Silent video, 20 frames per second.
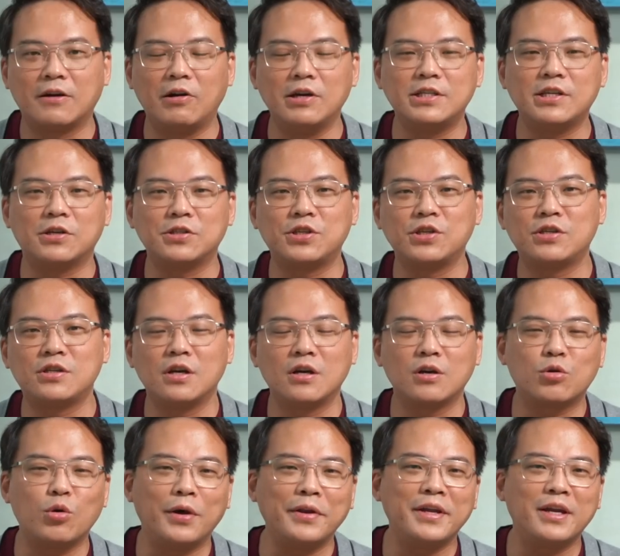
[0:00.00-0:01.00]
各位小汽
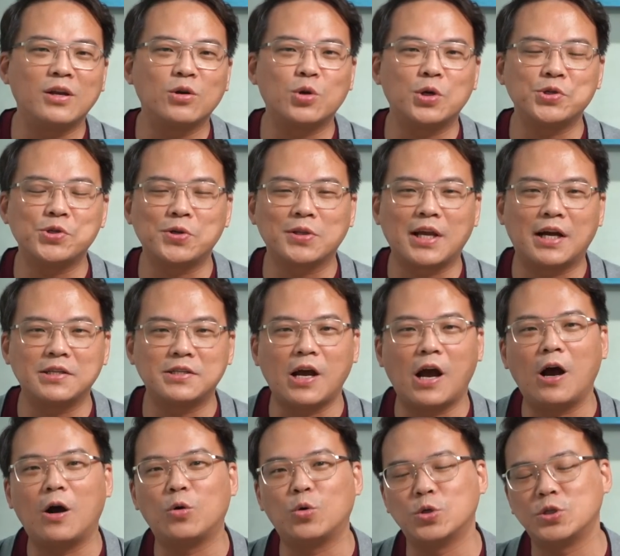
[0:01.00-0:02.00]
车观点的观众，大家
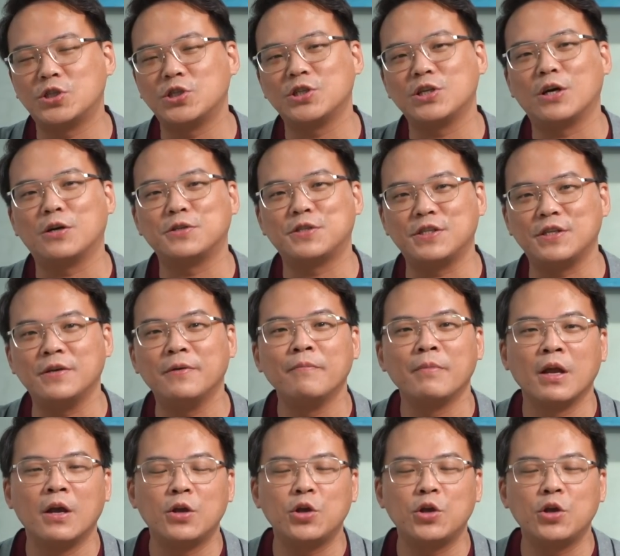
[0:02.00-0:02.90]
好，我是小七，